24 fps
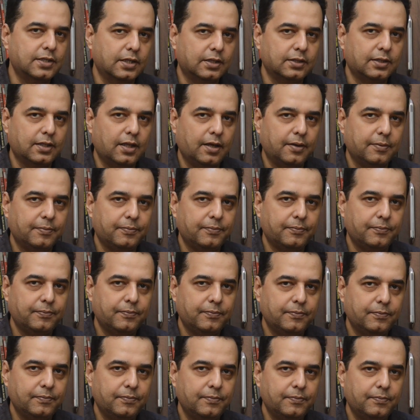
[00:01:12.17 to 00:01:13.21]
सकता
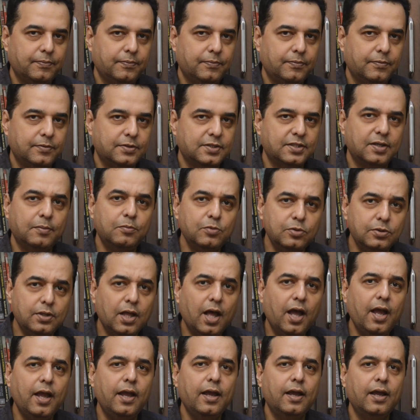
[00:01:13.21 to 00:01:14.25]

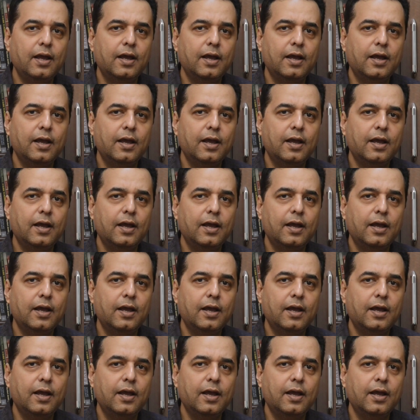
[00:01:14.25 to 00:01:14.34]
समुदाय